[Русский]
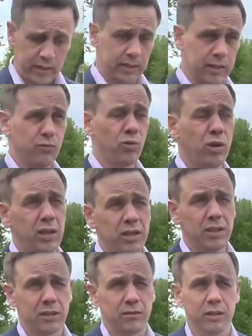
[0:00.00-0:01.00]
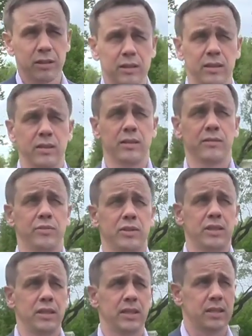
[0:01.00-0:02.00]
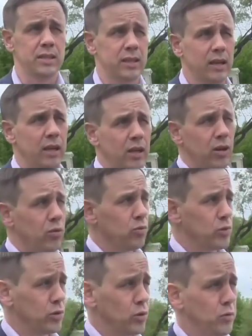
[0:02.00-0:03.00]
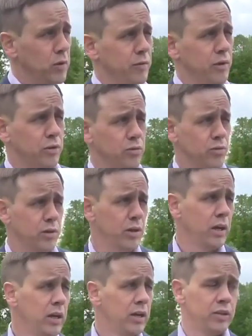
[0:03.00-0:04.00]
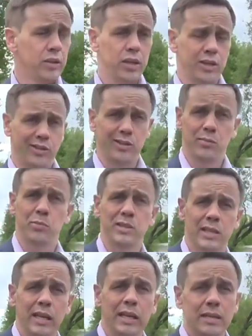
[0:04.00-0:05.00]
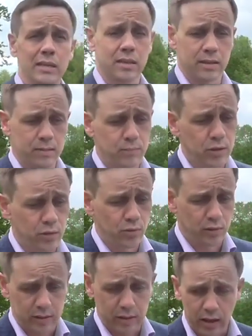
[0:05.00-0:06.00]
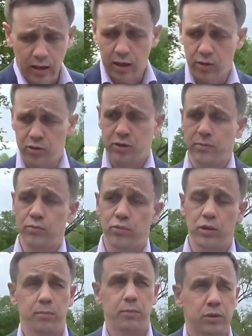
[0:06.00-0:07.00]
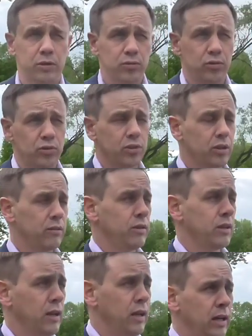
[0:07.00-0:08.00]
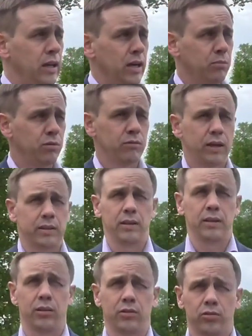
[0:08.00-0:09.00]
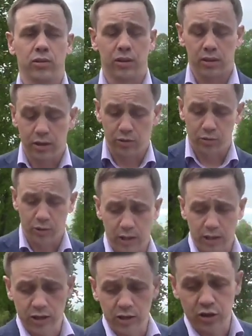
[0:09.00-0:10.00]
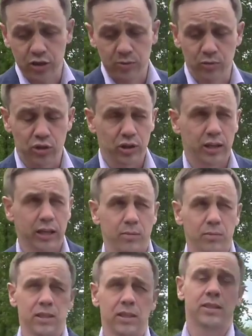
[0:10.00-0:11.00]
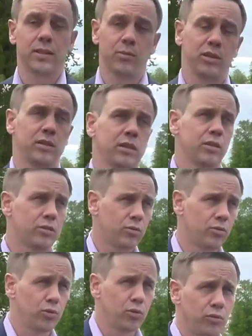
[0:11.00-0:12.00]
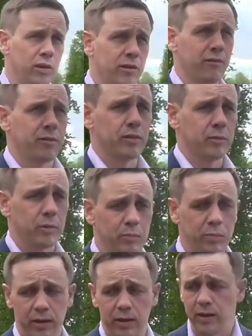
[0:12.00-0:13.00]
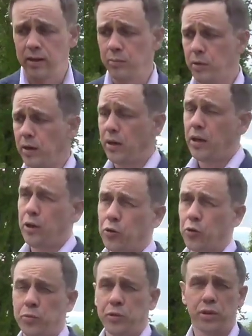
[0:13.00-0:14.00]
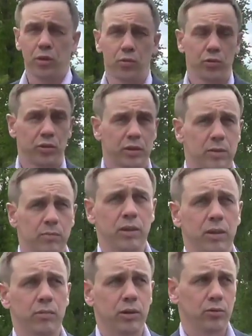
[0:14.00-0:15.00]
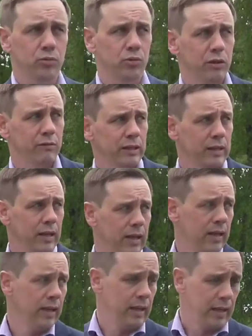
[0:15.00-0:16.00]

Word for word: Завуалированные в тексте условия, в которых не каждый специалист разберется, а уж тем более простой человек, обыватель, который, который одержим желанием сесть, там, я не знаю, за руль новенького автомобиля, либо купить какое-то себе оборудование.